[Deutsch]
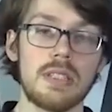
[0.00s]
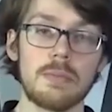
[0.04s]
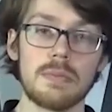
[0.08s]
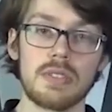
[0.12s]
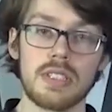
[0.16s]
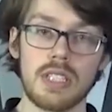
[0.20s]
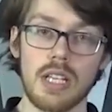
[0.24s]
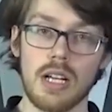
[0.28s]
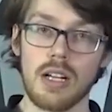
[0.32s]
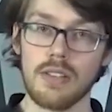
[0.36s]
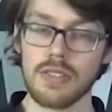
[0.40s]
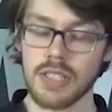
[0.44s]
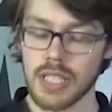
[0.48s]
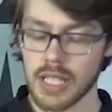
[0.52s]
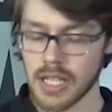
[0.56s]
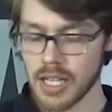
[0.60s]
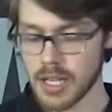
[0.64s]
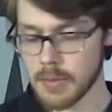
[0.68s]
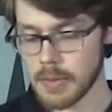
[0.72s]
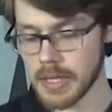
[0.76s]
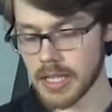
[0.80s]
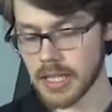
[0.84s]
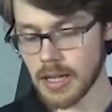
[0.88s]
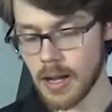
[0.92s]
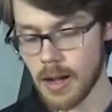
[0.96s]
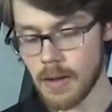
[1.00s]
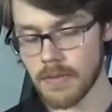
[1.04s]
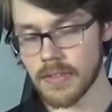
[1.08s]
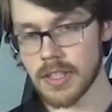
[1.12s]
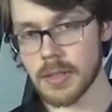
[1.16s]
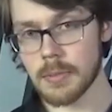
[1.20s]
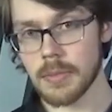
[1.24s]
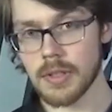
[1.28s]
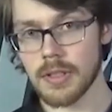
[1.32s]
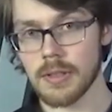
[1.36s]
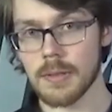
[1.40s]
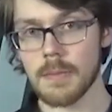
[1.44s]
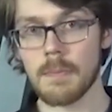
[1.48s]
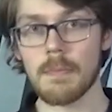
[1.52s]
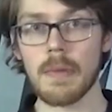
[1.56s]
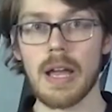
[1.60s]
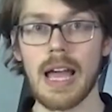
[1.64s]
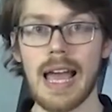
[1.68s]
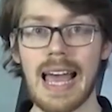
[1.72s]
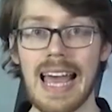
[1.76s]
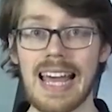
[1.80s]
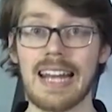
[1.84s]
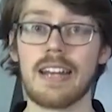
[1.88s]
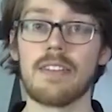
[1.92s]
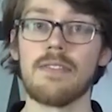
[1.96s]
Die Stiefel selbst sind sehr
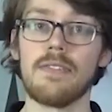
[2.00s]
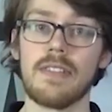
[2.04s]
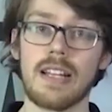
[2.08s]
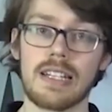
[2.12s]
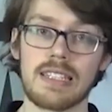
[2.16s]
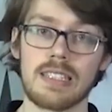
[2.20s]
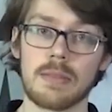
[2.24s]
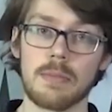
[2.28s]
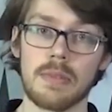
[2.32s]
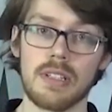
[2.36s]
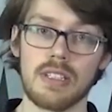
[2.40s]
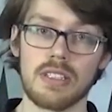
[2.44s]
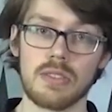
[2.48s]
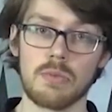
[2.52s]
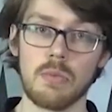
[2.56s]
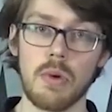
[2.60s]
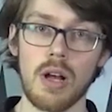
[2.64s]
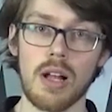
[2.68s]
komfortabel und biegsam.